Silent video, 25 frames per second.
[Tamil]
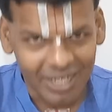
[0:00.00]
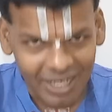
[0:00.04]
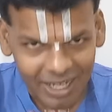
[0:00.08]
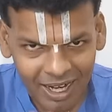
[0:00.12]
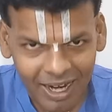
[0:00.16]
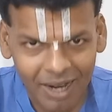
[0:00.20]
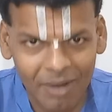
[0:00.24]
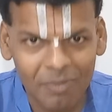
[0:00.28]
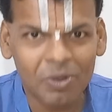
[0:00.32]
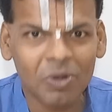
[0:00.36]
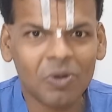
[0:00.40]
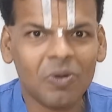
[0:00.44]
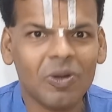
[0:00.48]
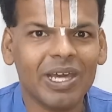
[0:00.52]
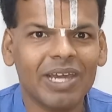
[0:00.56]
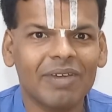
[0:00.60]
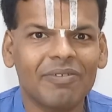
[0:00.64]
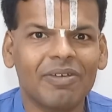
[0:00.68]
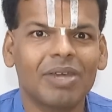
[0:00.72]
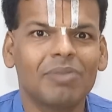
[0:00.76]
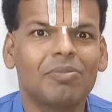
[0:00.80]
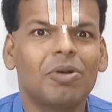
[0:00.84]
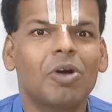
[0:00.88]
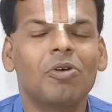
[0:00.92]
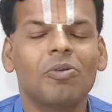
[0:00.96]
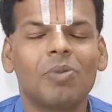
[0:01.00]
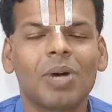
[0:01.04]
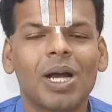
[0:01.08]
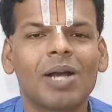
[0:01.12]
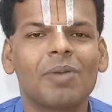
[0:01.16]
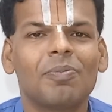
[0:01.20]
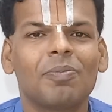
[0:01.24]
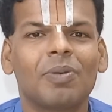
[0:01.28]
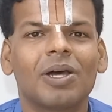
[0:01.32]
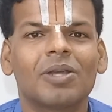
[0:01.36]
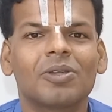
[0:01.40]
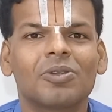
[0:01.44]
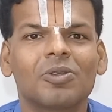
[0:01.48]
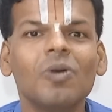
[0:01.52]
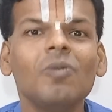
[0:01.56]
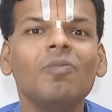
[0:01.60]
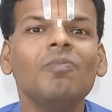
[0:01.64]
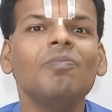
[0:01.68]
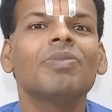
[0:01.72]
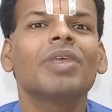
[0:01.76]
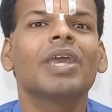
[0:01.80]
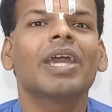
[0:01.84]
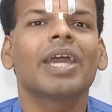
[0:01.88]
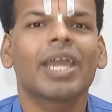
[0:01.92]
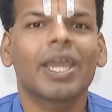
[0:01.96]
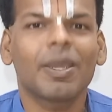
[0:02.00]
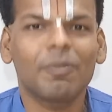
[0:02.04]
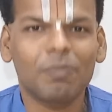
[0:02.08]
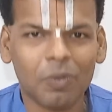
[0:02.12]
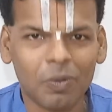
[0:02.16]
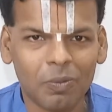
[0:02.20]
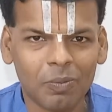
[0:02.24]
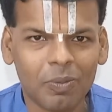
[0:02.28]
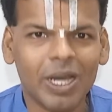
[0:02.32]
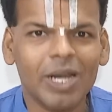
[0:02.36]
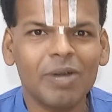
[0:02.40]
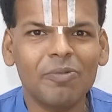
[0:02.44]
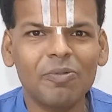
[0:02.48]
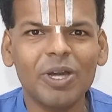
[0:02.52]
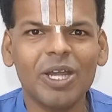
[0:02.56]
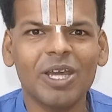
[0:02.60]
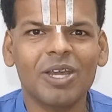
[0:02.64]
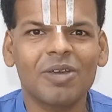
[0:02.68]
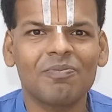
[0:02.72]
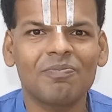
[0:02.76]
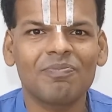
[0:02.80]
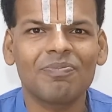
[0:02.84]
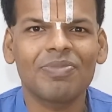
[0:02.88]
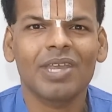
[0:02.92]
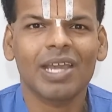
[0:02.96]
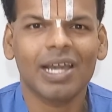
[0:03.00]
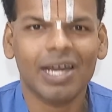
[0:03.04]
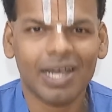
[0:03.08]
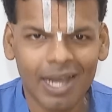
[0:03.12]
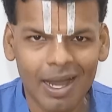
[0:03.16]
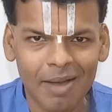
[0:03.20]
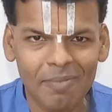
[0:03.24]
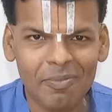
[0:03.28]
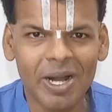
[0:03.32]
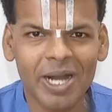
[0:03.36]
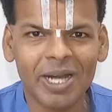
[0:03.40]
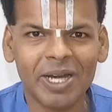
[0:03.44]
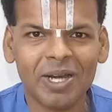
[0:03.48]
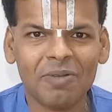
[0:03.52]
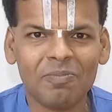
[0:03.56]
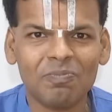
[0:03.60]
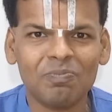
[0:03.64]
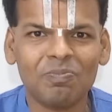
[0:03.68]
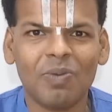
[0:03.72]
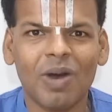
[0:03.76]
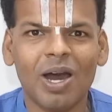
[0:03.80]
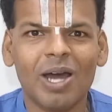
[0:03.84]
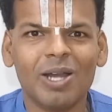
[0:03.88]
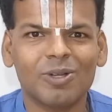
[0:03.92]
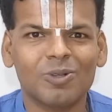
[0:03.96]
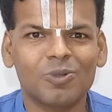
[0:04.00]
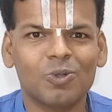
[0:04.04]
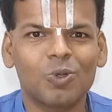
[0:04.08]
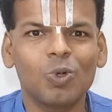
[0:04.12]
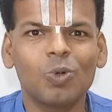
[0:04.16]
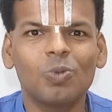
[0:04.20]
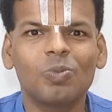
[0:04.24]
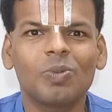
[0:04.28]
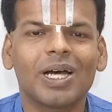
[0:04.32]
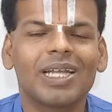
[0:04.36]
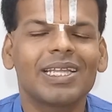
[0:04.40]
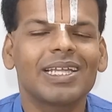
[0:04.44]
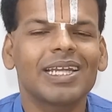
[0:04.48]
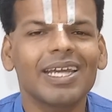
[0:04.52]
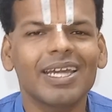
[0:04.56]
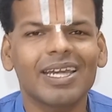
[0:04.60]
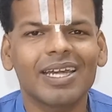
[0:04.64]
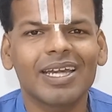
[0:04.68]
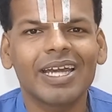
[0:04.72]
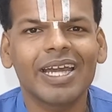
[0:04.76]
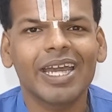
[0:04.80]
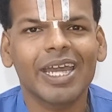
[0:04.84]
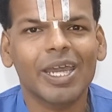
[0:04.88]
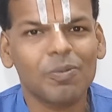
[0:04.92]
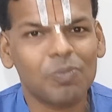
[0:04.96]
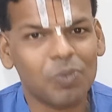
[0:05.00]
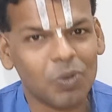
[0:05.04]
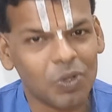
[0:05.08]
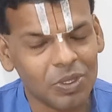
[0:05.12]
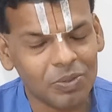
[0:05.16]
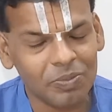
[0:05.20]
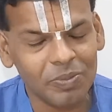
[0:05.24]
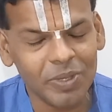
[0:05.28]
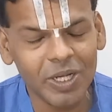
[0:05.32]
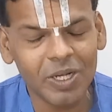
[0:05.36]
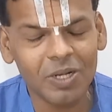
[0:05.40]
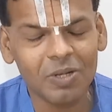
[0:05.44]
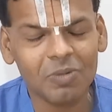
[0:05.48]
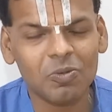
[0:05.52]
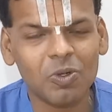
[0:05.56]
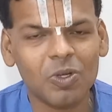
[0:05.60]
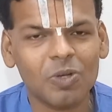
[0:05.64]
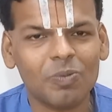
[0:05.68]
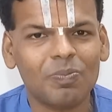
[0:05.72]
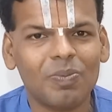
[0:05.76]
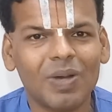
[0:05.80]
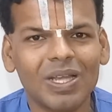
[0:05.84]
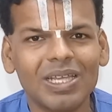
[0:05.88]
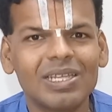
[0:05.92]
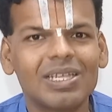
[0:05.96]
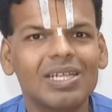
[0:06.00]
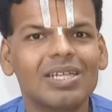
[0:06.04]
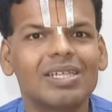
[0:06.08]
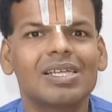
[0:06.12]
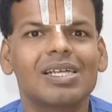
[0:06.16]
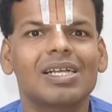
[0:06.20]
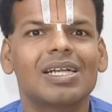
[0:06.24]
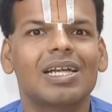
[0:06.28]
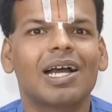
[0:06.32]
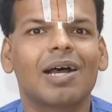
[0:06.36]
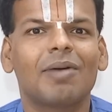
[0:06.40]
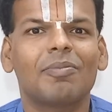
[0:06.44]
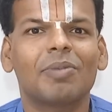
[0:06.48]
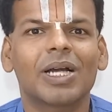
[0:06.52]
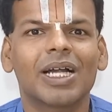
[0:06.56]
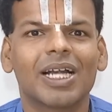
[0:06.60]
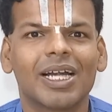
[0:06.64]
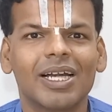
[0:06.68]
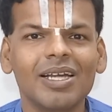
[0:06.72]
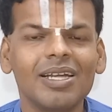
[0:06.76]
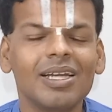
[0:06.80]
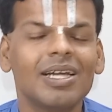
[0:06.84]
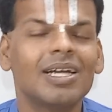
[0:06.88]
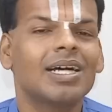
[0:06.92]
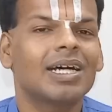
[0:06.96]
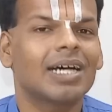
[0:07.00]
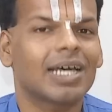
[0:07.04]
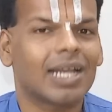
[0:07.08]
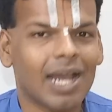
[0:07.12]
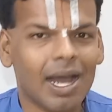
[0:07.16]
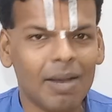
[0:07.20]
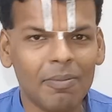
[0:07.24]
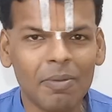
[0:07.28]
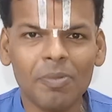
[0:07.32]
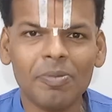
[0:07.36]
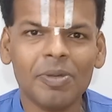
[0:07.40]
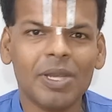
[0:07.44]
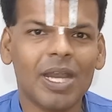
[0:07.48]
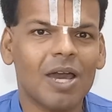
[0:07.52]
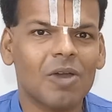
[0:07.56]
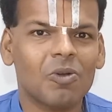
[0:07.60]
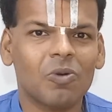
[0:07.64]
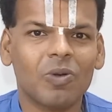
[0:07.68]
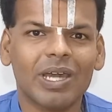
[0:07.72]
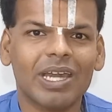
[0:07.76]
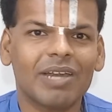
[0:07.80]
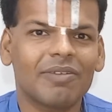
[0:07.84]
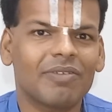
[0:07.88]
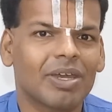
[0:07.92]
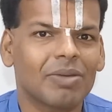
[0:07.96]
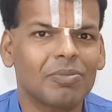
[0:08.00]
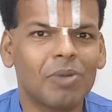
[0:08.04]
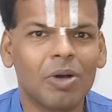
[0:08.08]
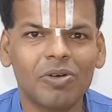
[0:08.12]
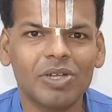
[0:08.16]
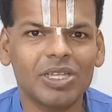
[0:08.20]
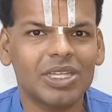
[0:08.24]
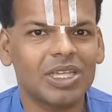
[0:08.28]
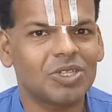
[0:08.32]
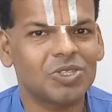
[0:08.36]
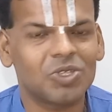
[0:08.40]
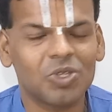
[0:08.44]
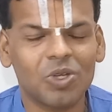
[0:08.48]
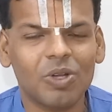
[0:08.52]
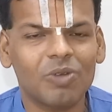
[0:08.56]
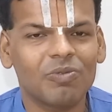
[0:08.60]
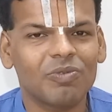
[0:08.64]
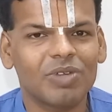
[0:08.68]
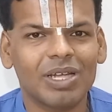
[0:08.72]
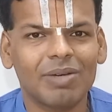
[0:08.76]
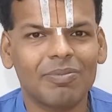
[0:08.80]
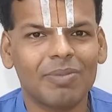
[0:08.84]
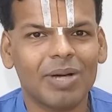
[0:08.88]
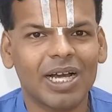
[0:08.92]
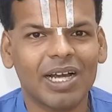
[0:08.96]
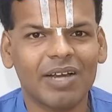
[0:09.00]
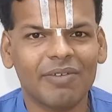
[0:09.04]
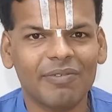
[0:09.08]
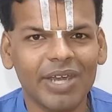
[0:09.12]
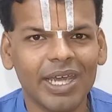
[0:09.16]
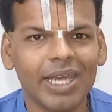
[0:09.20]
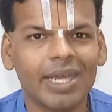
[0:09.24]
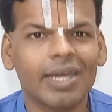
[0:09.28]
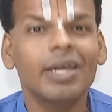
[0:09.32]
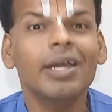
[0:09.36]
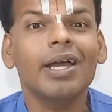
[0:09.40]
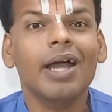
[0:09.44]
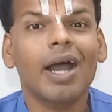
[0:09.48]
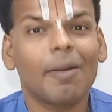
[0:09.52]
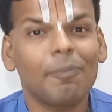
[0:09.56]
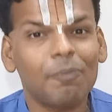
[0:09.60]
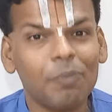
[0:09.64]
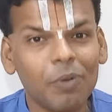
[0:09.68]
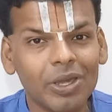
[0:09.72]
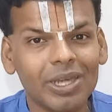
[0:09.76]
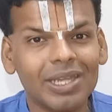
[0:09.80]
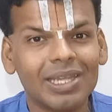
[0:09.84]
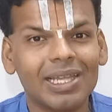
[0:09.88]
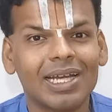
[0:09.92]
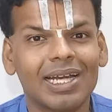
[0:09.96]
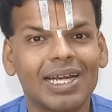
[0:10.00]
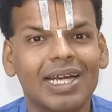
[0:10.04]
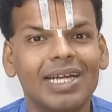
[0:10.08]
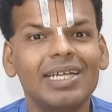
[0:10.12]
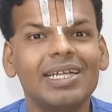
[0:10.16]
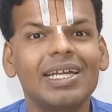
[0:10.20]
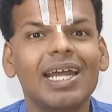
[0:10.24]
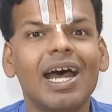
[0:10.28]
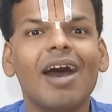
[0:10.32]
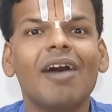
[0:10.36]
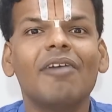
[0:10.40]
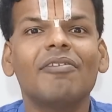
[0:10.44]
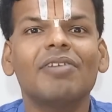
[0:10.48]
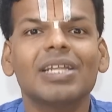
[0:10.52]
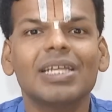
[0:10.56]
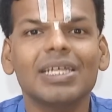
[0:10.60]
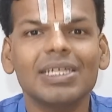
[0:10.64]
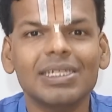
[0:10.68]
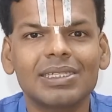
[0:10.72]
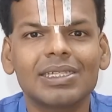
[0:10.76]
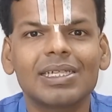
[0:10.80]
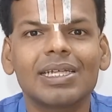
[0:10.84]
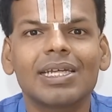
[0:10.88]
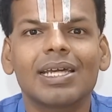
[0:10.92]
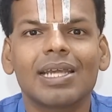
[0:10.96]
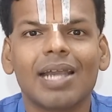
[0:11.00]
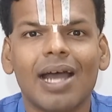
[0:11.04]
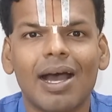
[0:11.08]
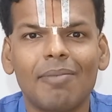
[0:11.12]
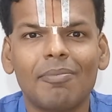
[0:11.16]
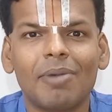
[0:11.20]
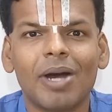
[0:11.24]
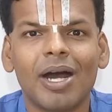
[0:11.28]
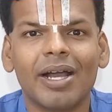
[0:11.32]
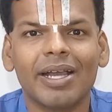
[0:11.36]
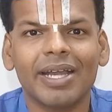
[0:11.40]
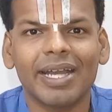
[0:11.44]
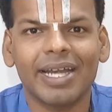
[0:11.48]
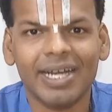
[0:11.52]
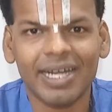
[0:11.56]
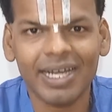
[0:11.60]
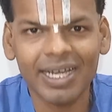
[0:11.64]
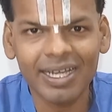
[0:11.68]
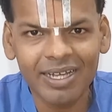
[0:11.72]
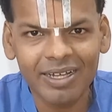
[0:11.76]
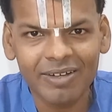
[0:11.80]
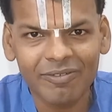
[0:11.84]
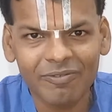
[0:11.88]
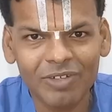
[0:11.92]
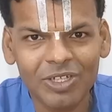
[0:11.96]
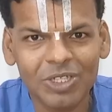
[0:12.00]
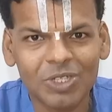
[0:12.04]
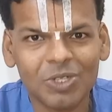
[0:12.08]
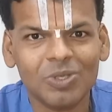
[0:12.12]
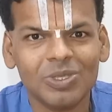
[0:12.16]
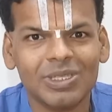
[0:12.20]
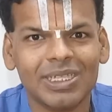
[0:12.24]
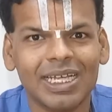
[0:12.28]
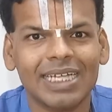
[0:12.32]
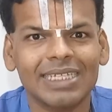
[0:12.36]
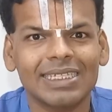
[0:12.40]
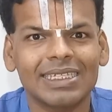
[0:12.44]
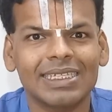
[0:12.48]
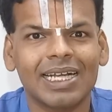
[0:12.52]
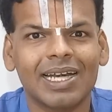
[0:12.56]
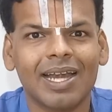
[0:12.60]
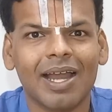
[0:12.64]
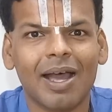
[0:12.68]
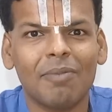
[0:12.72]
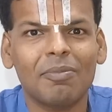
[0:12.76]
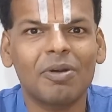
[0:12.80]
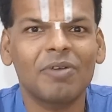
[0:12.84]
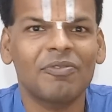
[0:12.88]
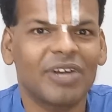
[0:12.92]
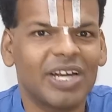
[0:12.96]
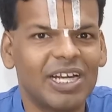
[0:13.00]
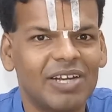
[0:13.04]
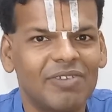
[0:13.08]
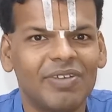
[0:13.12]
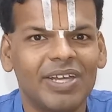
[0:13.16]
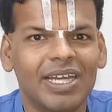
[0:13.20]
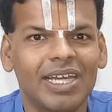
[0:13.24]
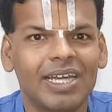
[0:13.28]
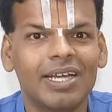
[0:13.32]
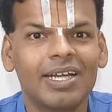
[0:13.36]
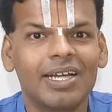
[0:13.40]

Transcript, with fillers: ராமனுடைய வைபவமாக பார்த்தோம் இப்போ மறுபடியும் ராமாயணம் பார்ட் டூ மாதிரி இப்போது மீண்டும் ஒரு பத்து திருநாமங்கள் ராமபிரானுடைய வைபவத்தை சொல்லும் விதமாகவே அப்போ இது ரெண்டாவது ஸ்ரீராமாயண விஷ்ணு சகசிரநாம வேள்வி